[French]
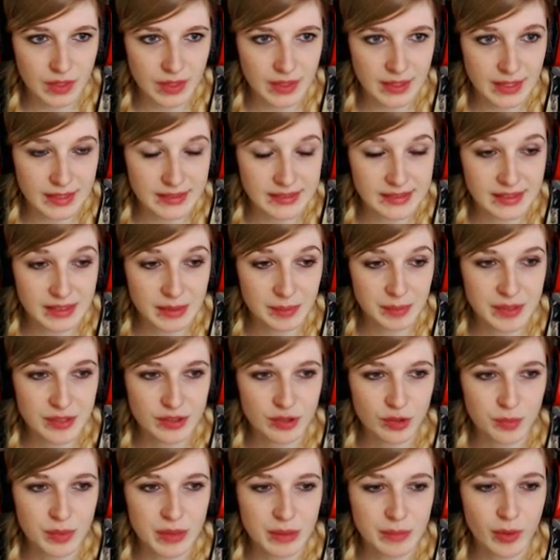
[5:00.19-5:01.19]
Casier pistes
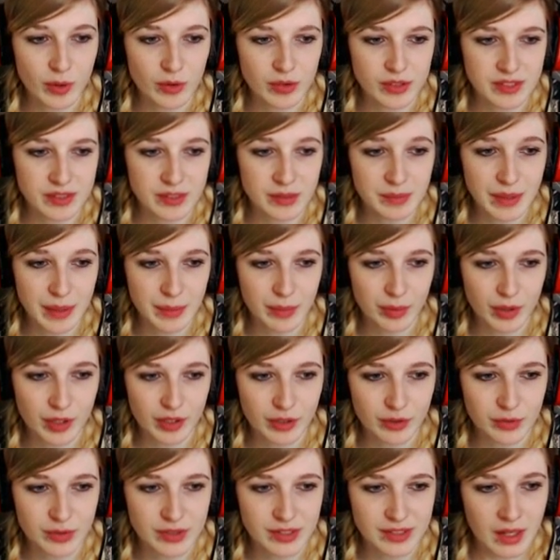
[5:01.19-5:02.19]
de piment, ça c'est bien pour la
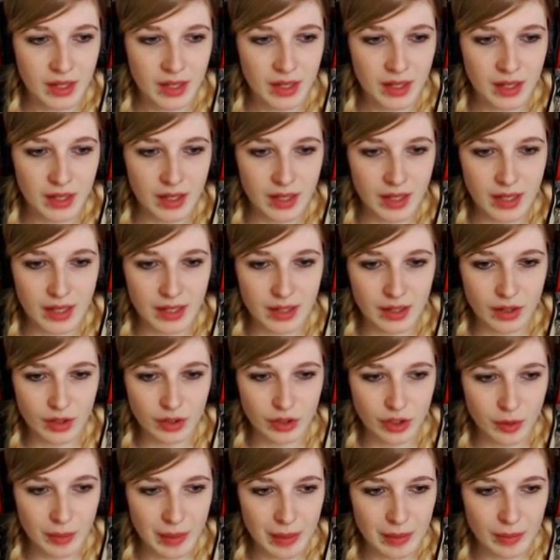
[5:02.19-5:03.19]
cuisine. Alors
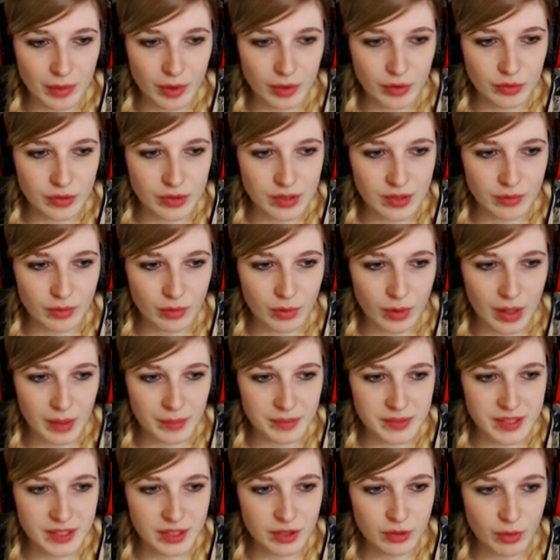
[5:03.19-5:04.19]
normalement, nous avons un
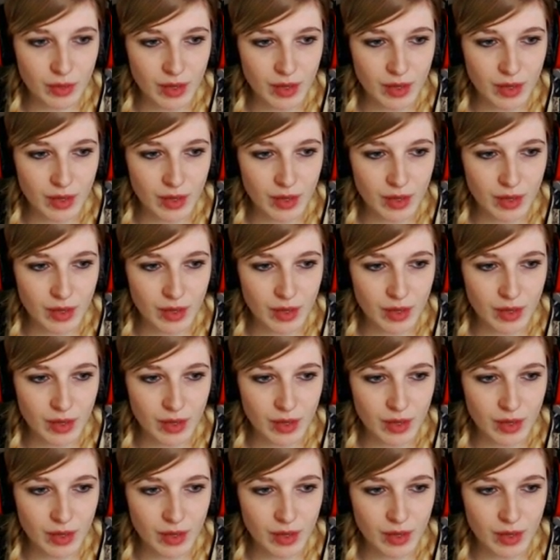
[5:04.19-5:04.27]
petit coin